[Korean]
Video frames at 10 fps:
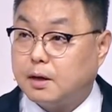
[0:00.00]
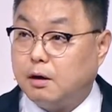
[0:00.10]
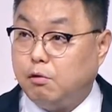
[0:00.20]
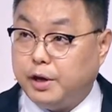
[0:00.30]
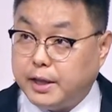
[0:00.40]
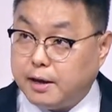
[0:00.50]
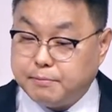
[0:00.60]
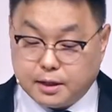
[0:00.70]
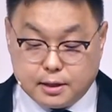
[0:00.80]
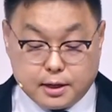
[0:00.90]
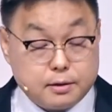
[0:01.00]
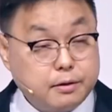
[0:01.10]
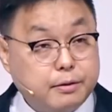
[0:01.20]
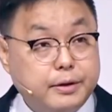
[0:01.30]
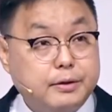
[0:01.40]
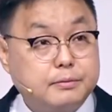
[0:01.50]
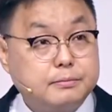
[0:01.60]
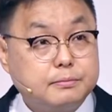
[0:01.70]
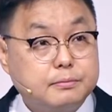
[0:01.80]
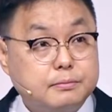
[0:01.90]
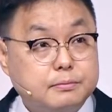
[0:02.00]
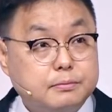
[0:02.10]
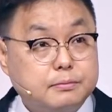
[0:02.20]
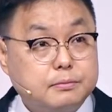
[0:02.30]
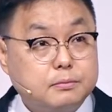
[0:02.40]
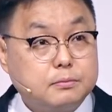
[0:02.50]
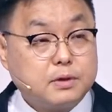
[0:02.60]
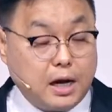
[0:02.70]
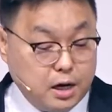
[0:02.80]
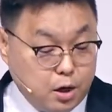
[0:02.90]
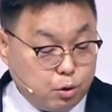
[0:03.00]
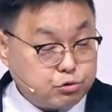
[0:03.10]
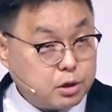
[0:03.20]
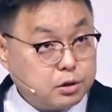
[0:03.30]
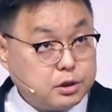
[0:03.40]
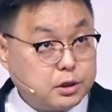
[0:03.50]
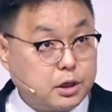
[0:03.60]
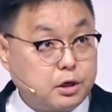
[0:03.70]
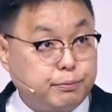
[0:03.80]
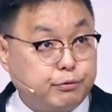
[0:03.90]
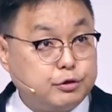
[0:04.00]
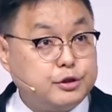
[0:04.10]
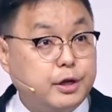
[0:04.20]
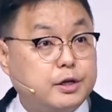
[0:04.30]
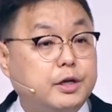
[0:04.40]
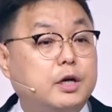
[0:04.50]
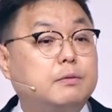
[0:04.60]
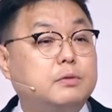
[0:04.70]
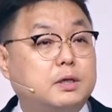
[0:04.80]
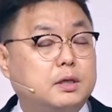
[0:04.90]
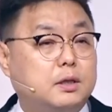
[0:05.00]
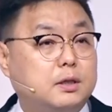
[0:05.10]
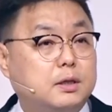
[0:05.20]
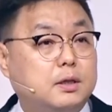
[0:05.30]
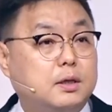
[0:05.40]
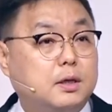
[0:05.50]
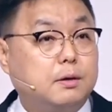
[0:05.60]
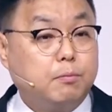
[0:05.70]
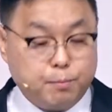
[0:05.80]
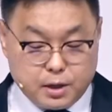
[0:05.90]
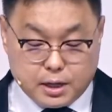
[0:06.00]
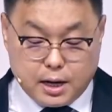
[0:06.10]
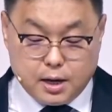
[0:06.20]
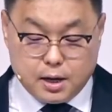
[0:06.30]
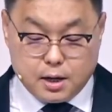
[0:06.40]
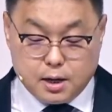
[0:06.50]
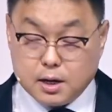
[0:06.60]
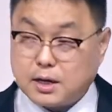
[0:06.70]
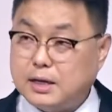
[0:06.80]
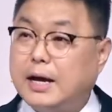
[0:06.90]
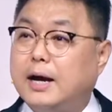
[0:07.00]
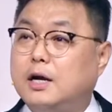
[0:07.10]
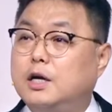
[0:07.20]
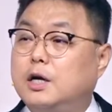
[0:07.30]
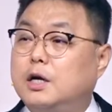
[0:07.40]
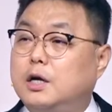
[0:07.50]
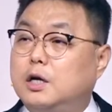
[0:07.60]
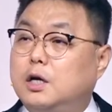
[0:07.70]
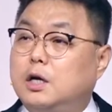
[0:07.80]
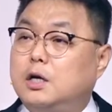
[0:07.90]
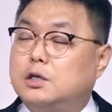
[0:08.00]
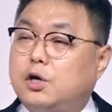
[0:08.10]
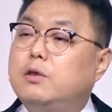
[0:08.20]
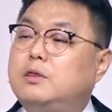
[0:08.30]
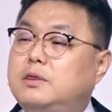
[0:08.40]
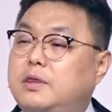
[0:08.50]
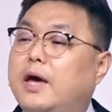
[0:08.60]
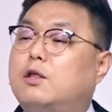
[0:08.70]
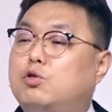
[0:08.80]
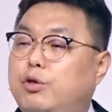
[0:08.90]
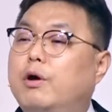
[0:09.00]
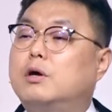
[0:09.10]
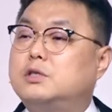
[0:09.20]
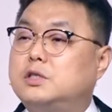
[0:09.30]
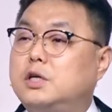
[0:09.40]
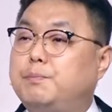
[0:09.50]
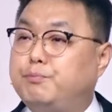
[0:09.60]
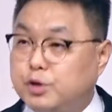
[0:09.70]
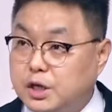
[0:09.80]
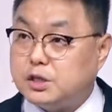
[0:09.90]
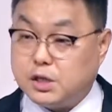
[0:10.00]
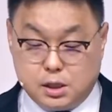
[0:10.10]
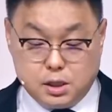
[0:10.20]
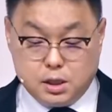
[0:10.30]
리네임 됐다라는 거예요. 갈릴리 호수에서 제자들을 부르실 때 그 이름들은 뭡니까? 그냥 선택되었을 뿐이지